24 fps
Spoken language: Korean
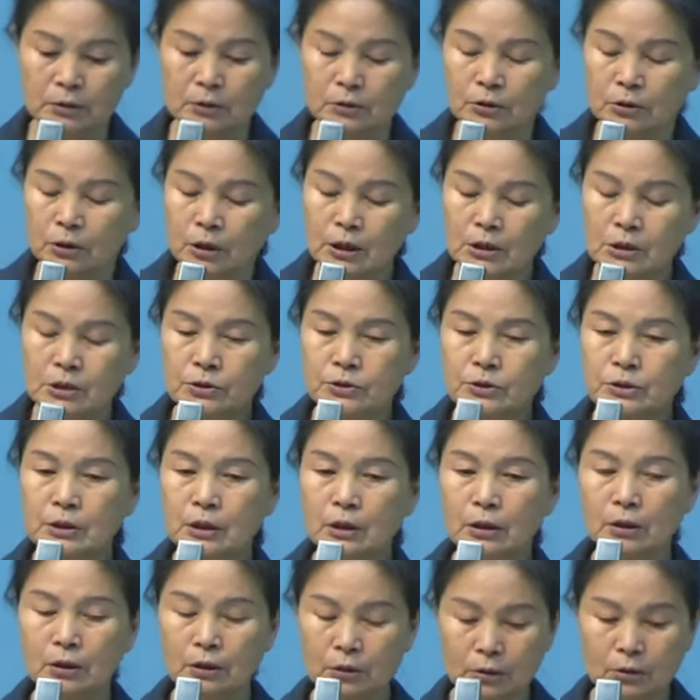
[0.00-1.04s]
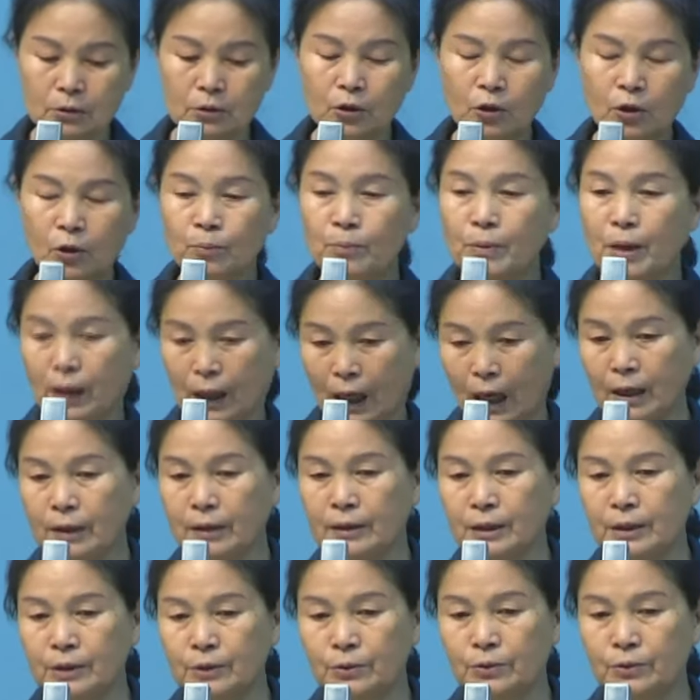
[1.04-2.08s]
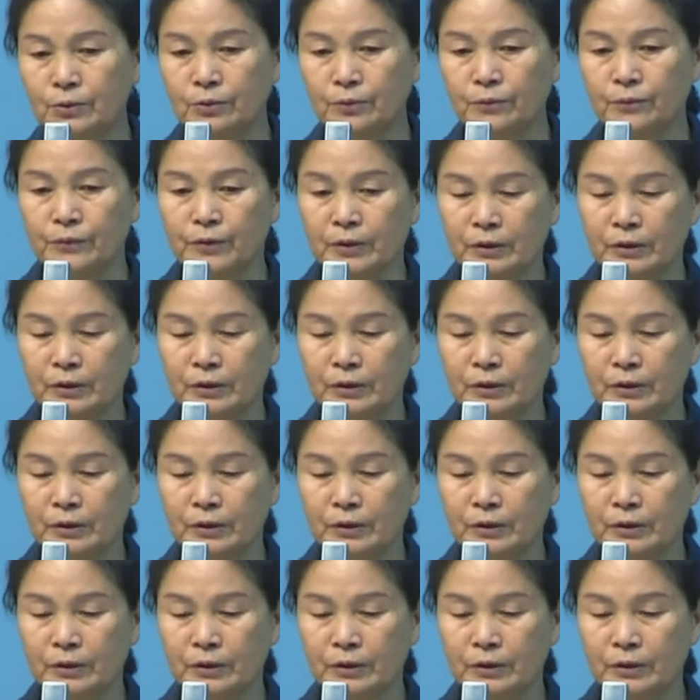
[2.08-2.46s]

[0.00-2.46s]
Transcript: 그래서 이제 엄마 갈게요.